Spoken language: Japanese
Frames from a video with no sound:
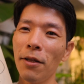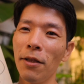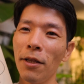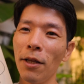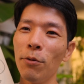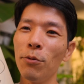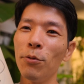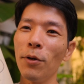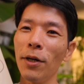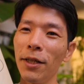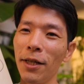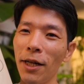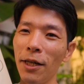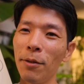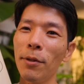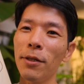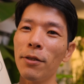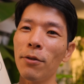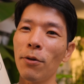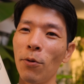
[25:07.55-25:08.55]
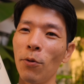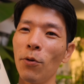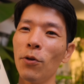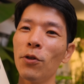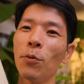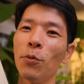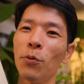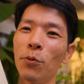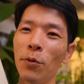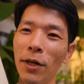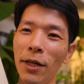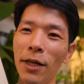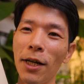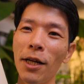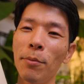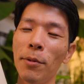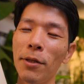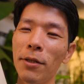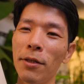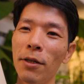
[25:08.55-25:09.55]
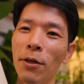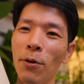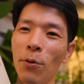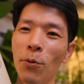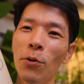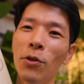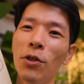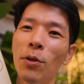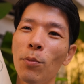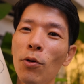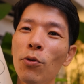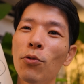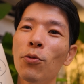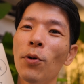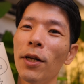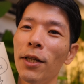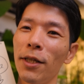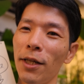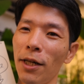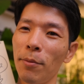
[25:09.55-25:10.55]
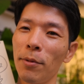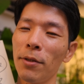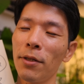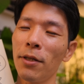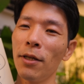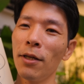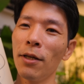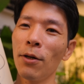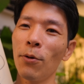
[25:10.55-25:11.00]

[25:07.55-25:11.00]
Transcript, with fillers: ね、不安になります。この人も不安になります。この人も不安になります。